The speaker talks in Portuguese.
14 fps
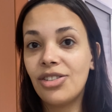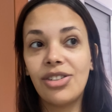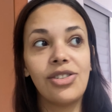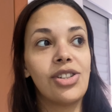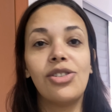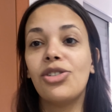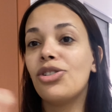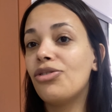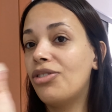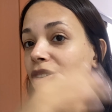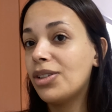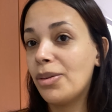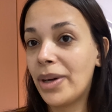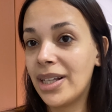gente, a gente
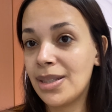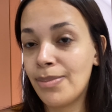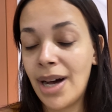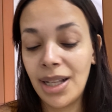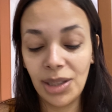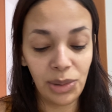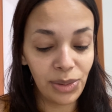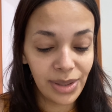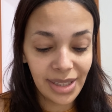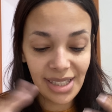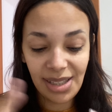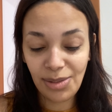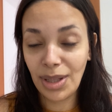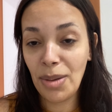volta pras
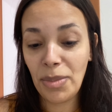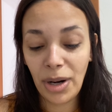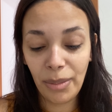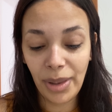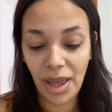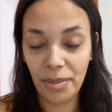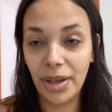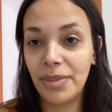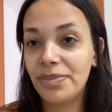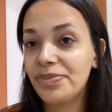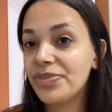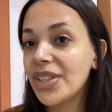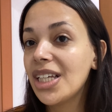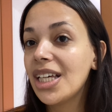malonas, não tem problema.
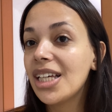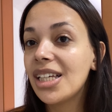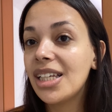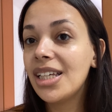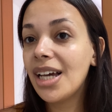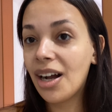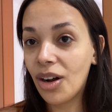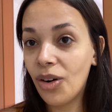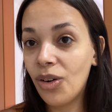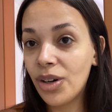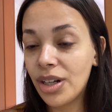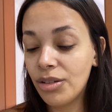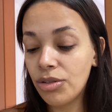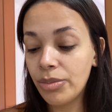E
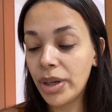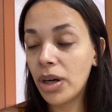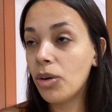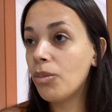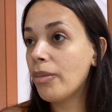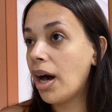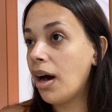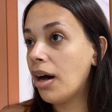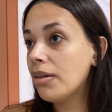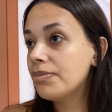agora eu vou me arrumar